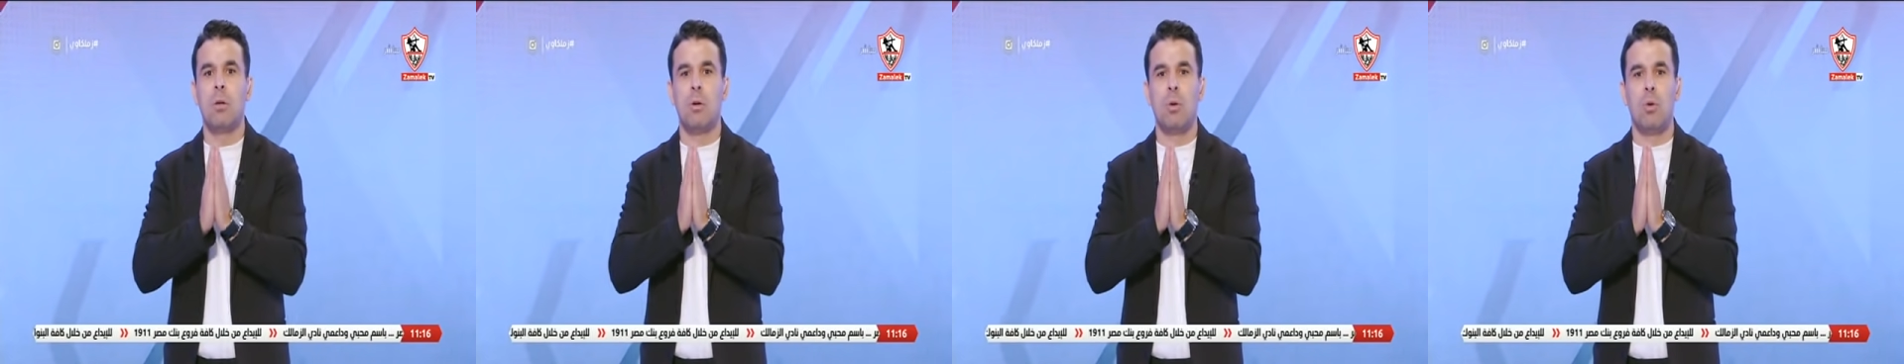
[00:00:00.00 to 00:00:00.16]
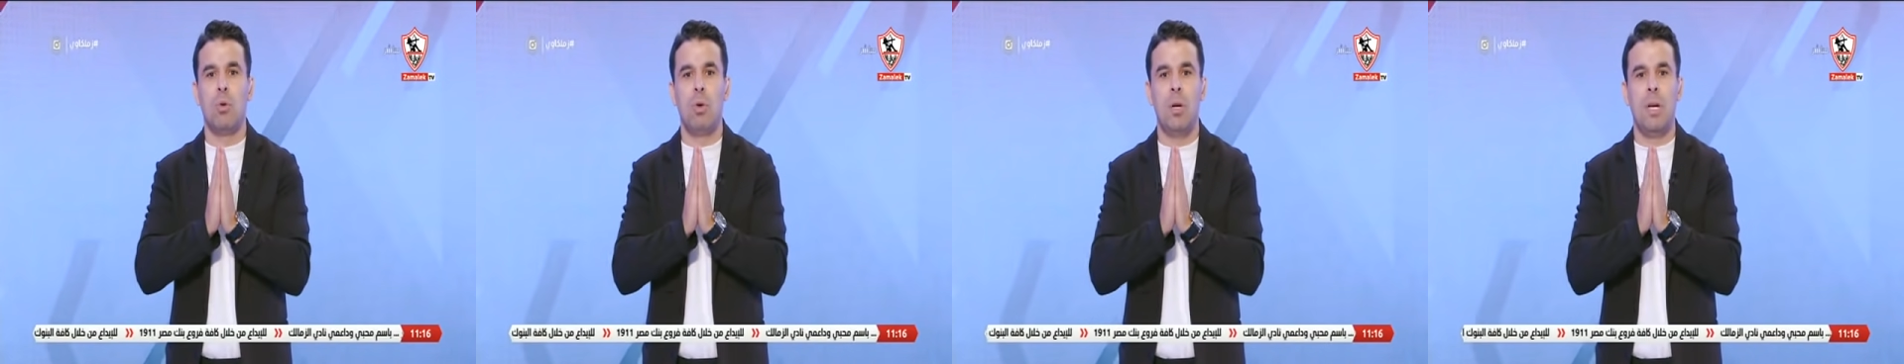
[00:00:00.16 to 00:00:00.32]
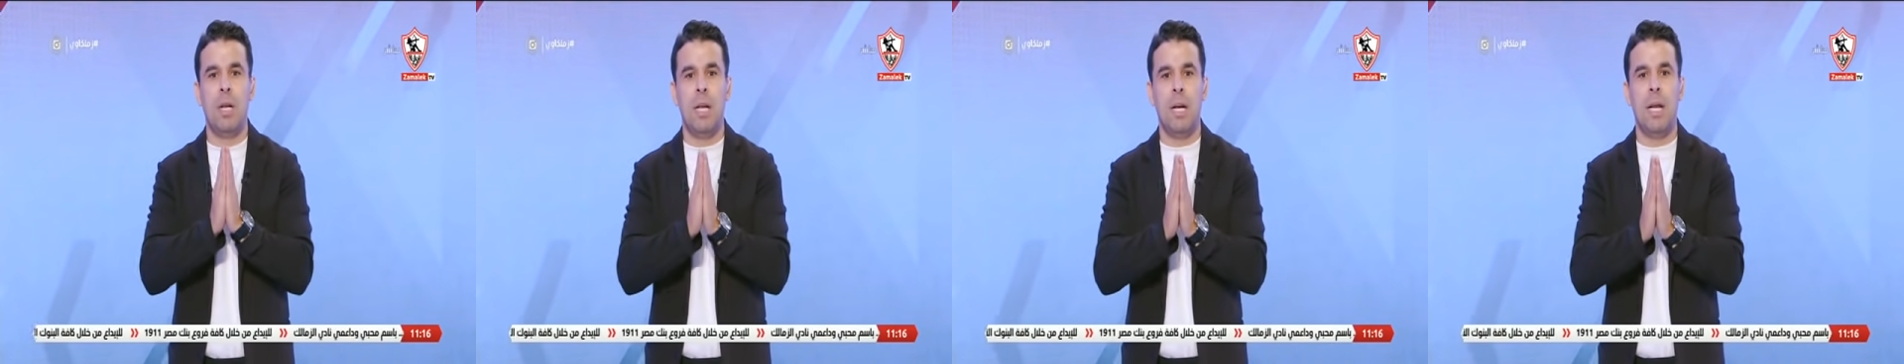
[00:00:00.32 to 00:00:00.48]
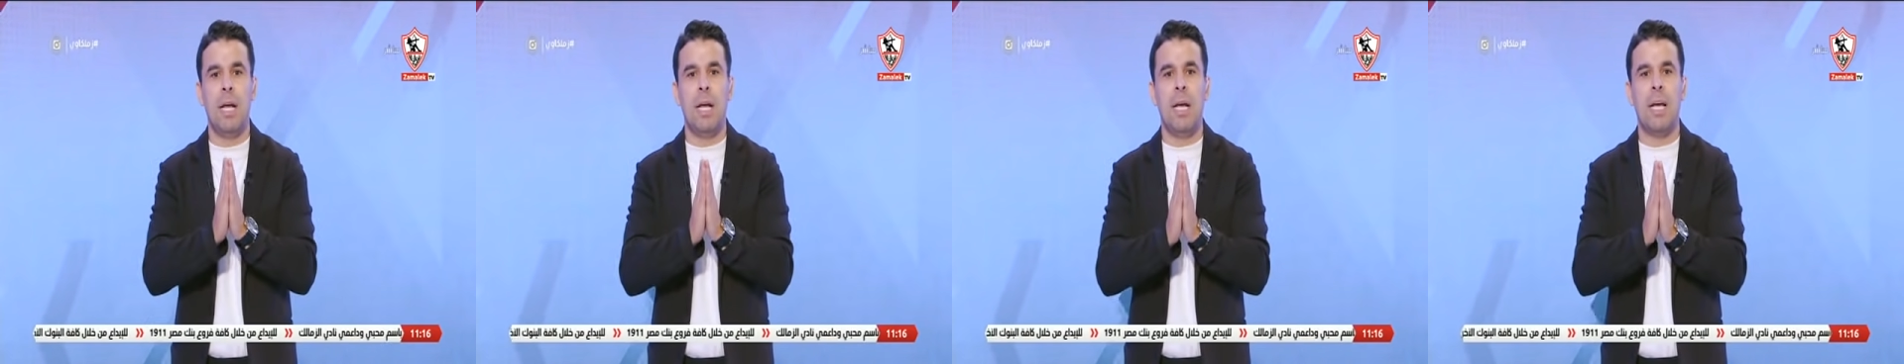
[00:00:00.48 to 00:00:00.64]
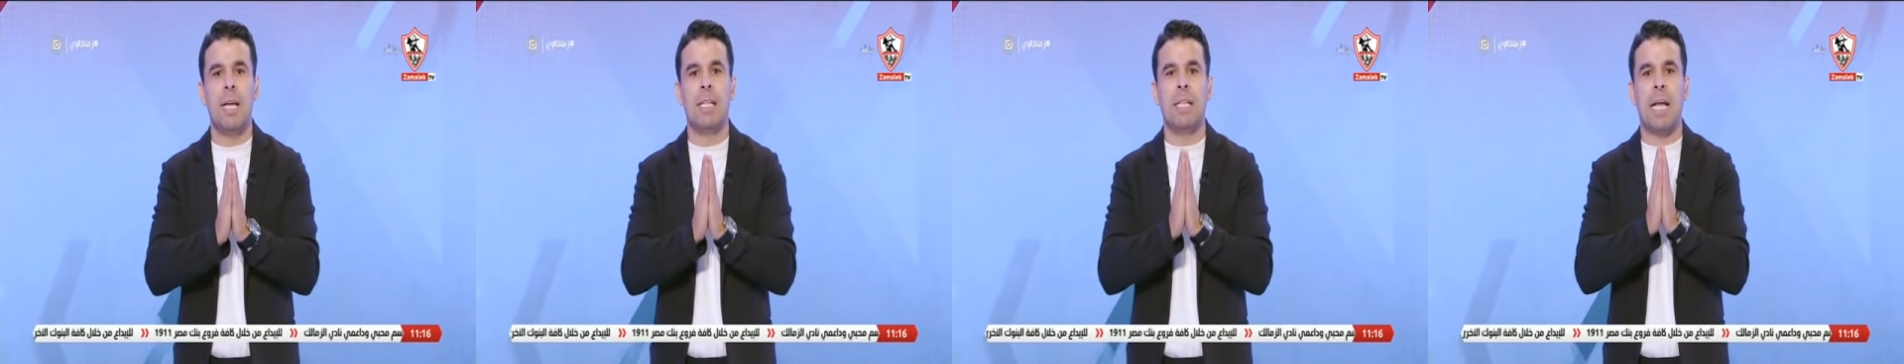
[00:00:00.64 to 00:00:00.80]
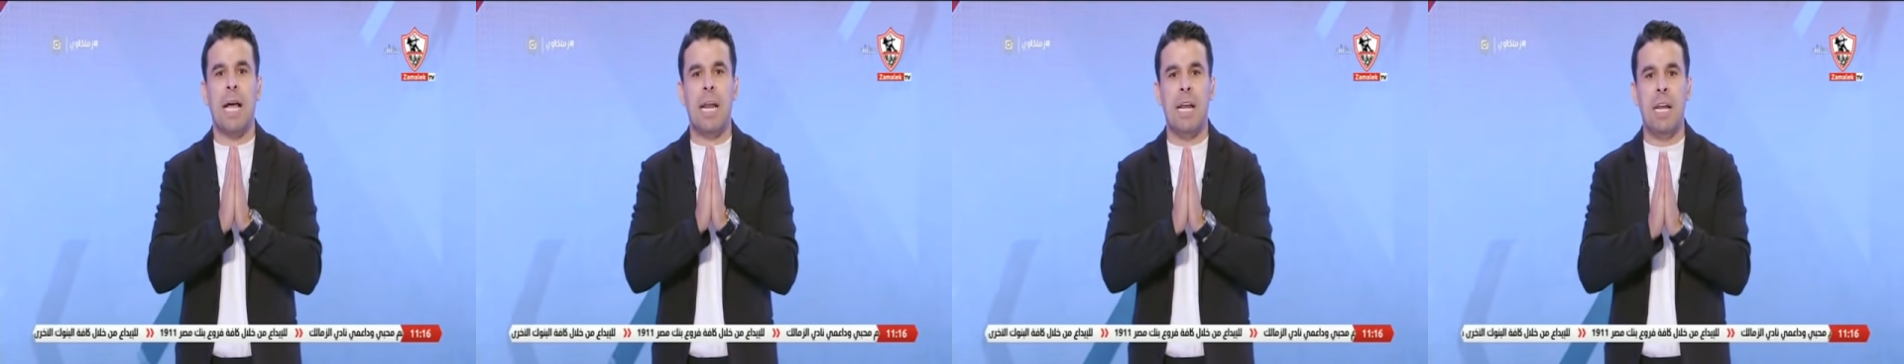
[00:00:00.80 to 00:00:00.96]
كلنا
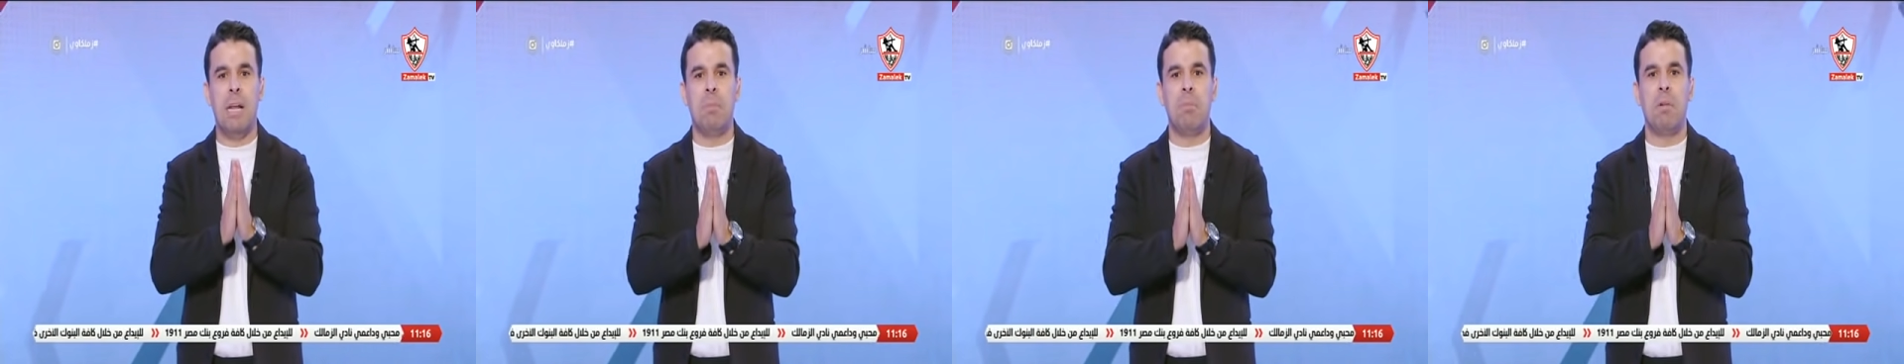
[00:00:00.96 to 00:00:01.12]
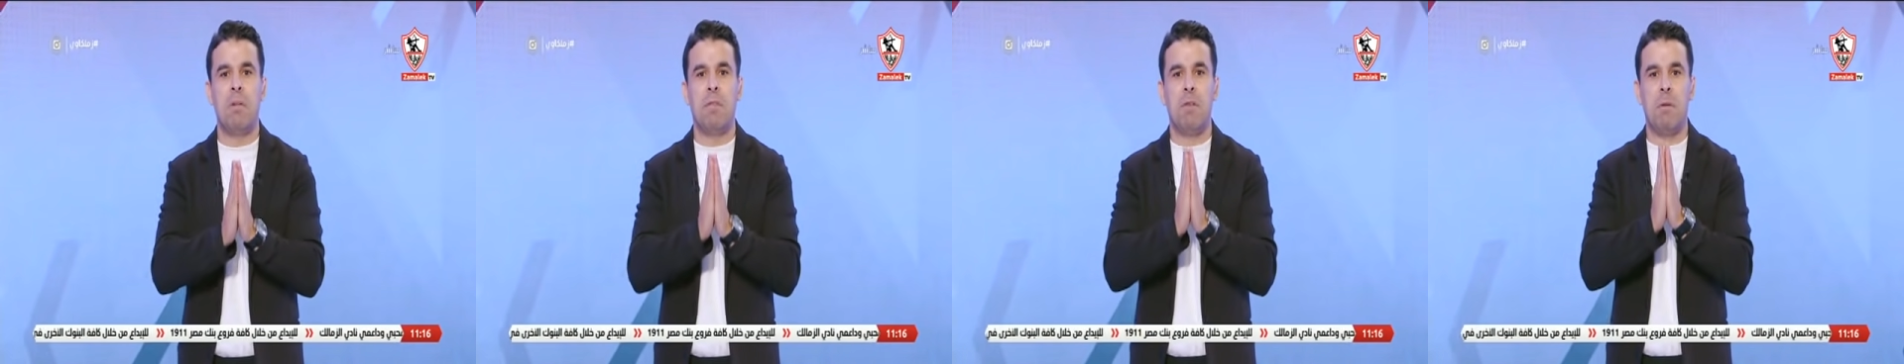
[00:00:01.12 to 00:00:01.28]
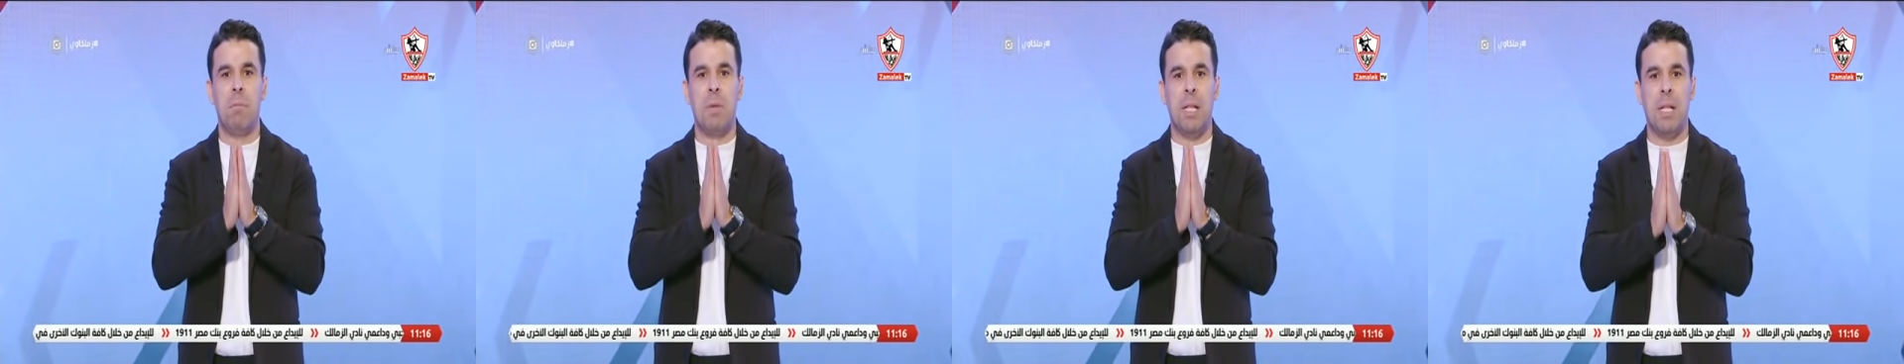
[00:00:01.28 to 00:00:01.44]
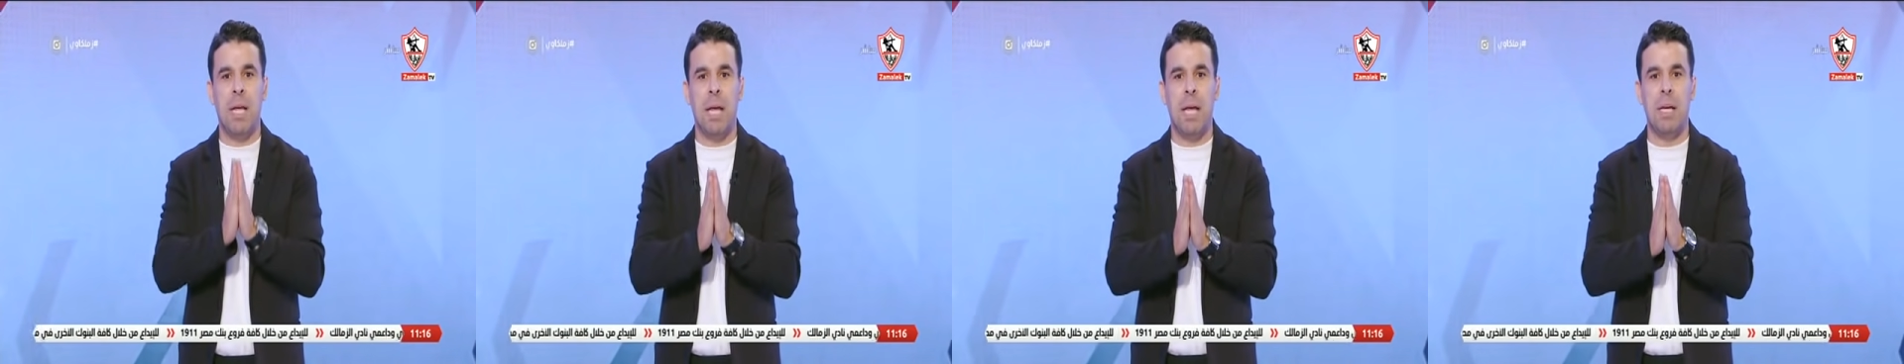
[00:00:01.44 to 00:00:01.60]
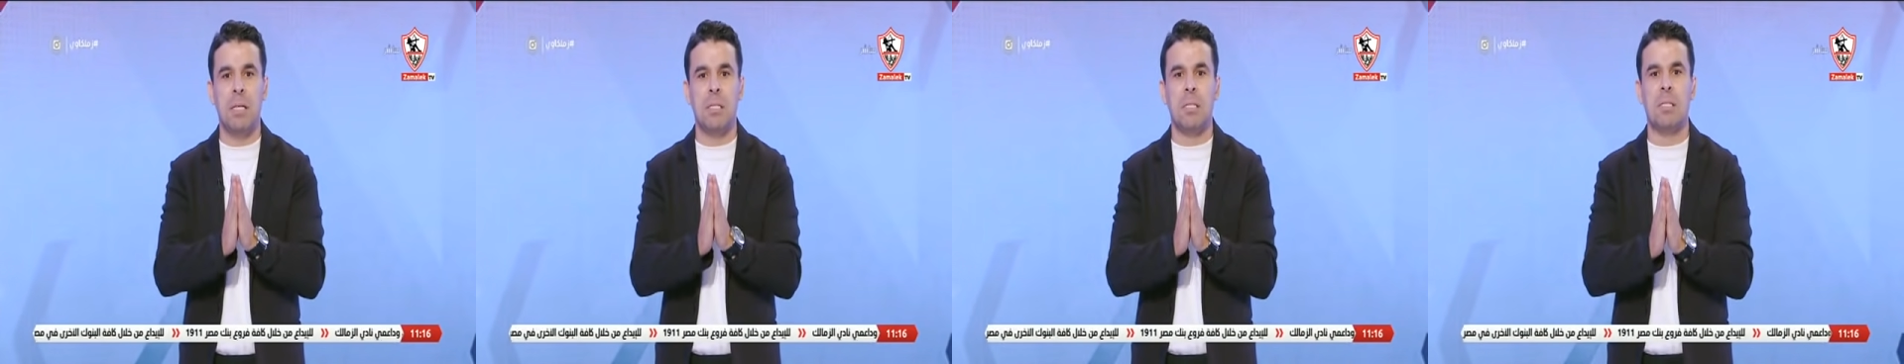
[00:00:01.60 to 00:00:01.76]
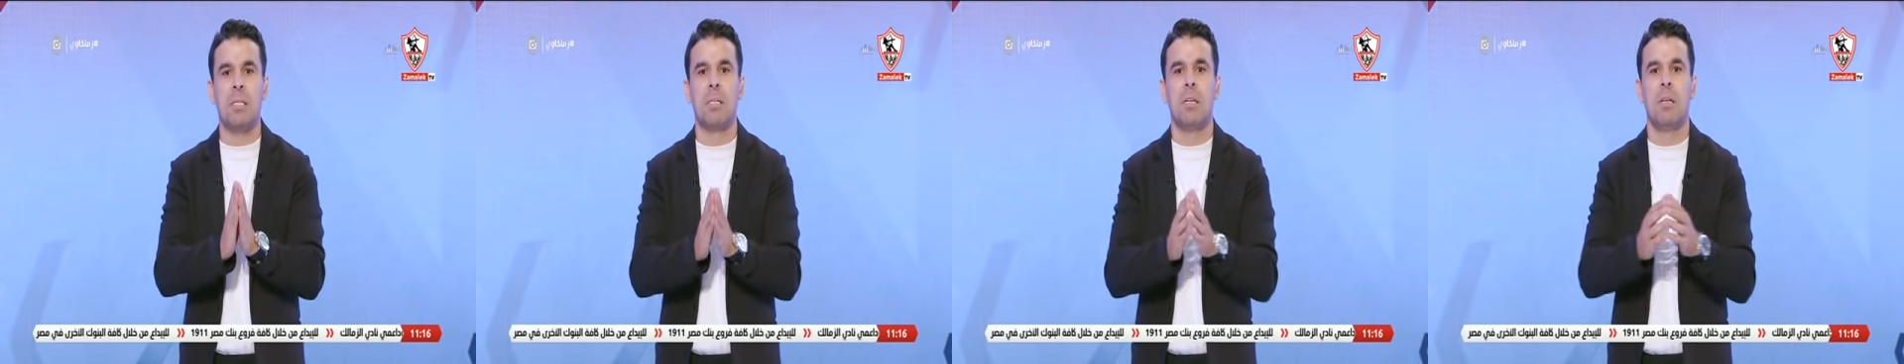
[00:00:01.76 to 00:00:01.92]
اتعلمنا في
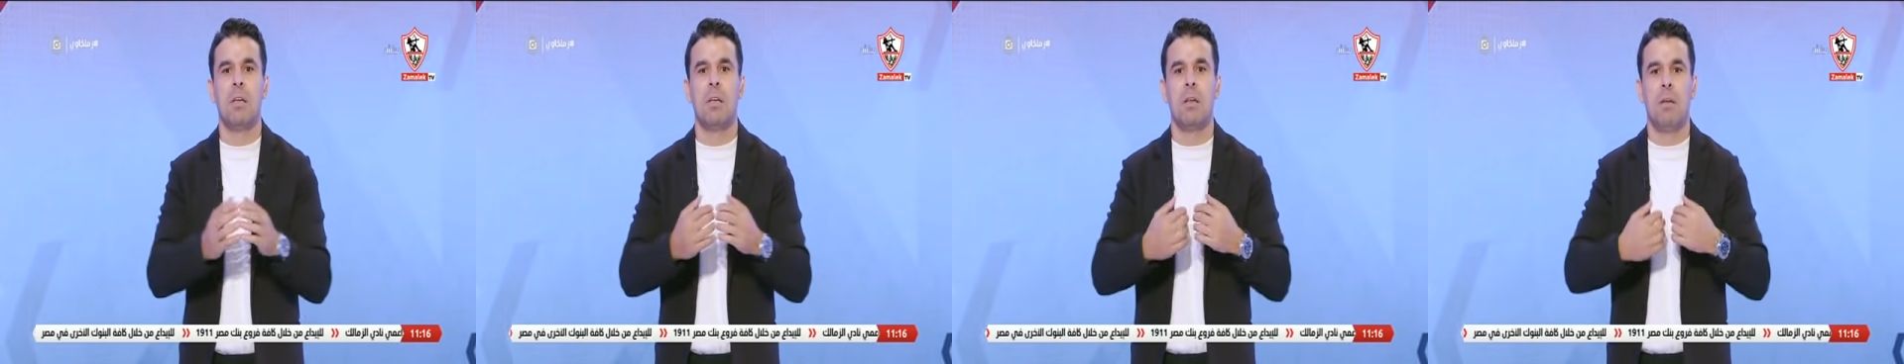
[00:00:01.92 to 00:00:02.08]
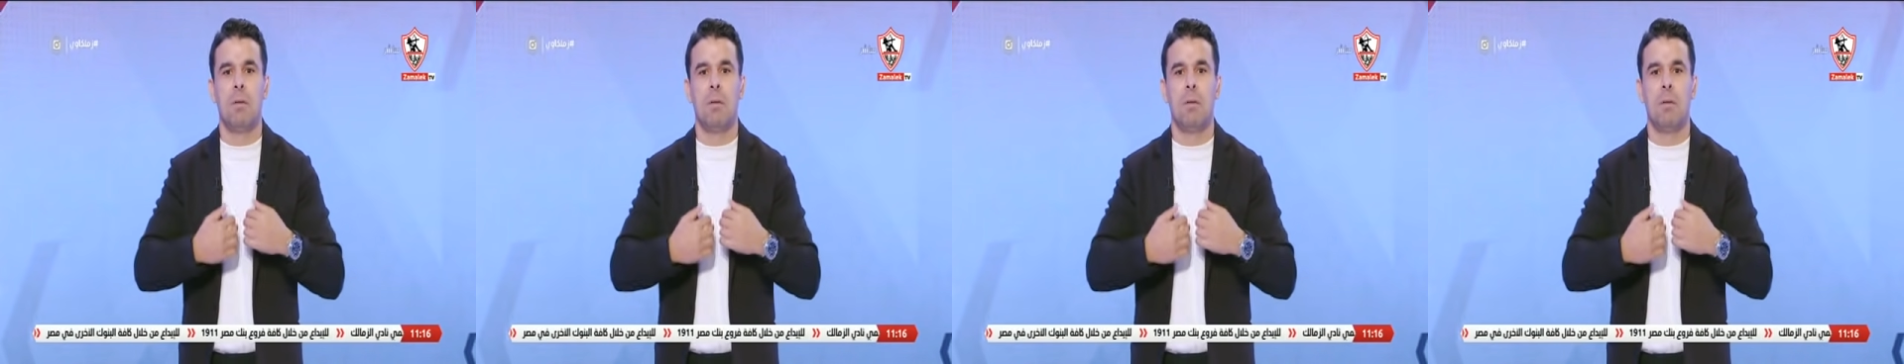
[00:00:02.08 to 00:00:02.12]
المدارس